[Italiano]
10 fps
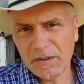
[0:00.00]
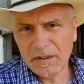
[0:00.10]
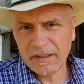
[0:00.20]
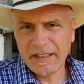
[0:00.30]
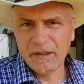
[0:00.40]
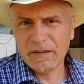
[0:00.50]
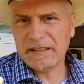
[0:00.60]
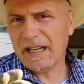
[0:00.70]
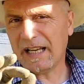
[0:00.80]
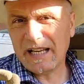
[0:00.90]
eh, che non
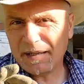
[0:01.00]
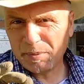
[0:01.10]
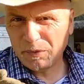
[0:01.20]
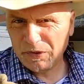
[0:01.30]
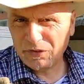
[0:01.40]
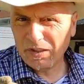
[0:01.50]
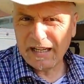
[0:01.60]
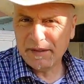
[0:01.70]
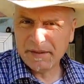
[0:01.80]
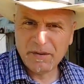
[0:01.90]
sarà
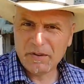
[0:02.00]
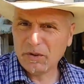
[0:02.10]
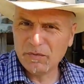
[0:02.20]
professionale perché questo